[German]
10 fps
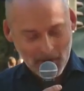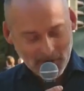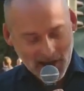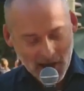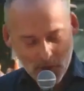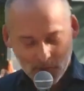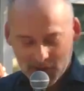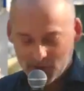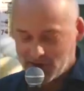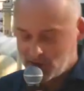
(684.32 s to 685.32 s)
Wer aber mit
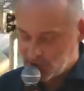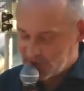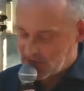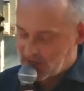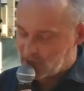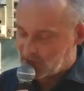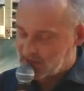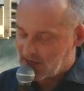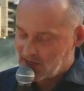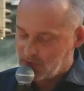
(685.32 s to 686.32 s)
dem Verlust seiner
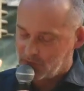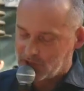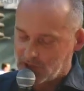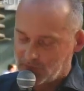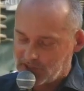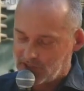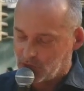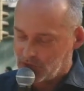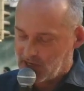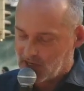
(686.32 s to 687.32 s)
sozialen und wirtschaftlichen
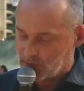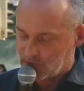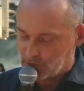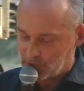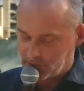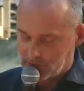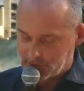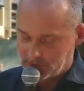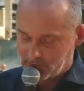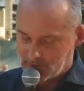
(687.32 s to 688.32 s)
Grundlagen bedroht
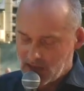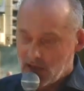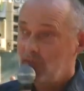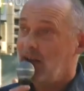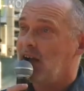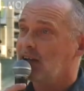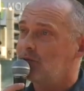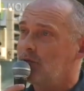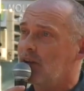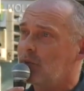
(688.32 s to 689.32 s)
wird, wer
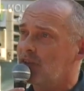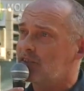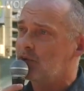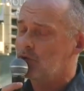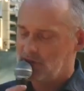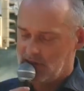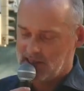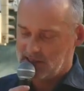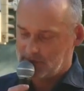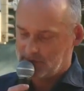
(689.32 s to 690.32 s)
Angst vor Repressionen
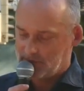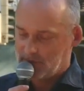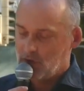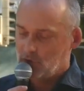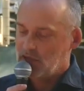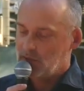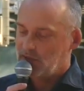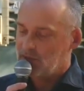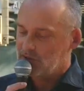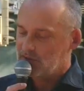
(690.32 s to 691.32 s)
hat oder dem
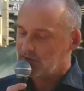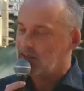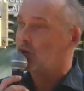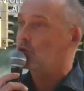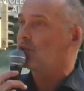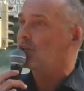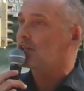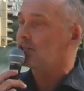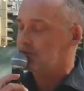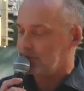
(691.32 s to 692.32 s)
Verlust seiner
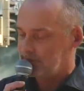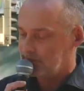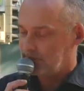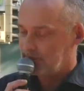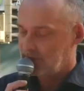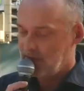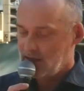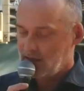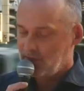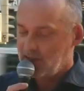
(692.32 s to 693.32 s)
Grundrechte,
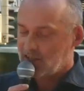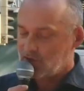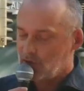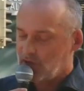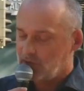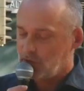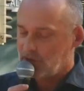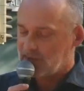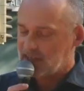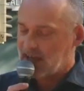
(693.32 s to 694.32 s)
wenn er zögern
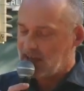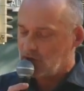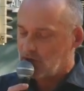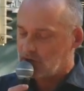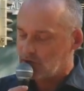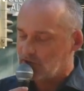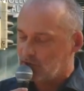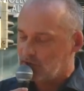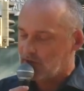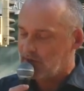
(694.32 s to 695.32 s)
würde, sich Anordnungen
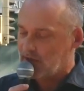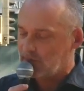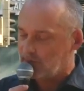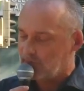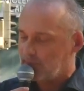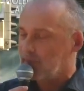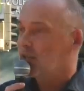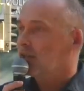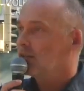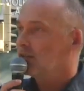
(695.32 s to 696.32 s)
zu unterwerfen,
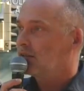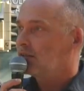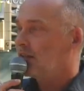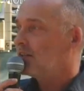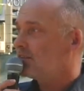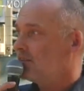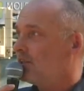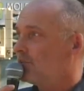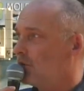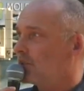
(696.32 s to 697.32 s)
der ist
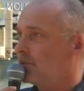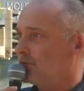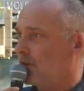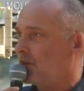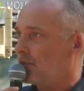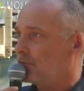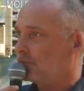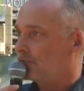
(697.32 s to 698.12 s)
nicht wirklich frei.